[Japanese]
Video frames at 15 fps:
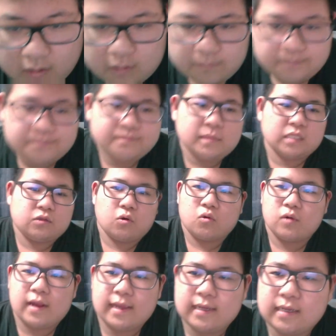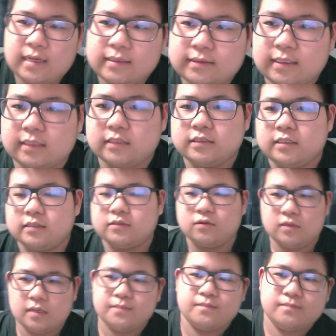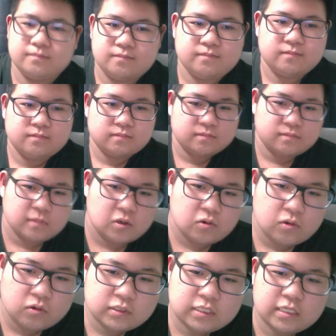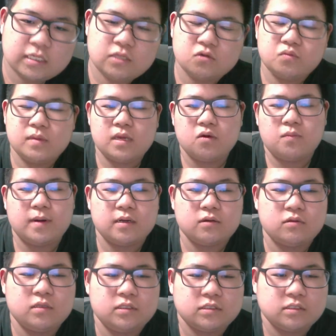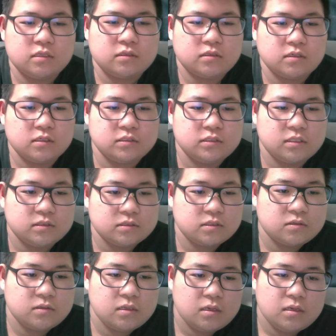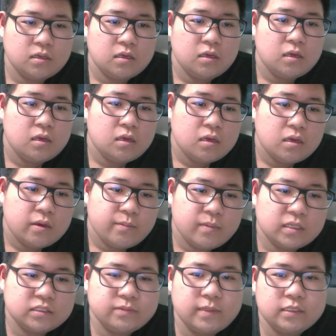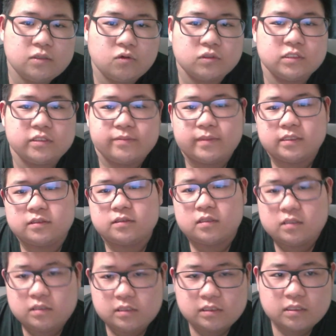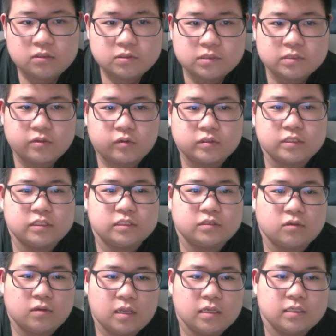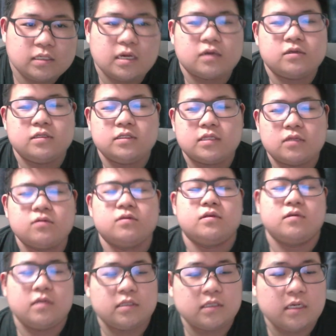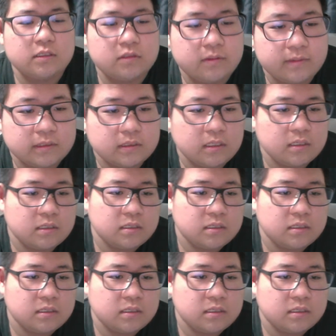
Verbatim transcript: うん、まあ、どこら辺がって話ですよね。うん。まあ、これ、おにぎりうめえをパルディしたって感じなんです真面目に欲しい。まず、認定堂スイッチ欲しい人ね。ヒカルに頼んでくれって返してきました。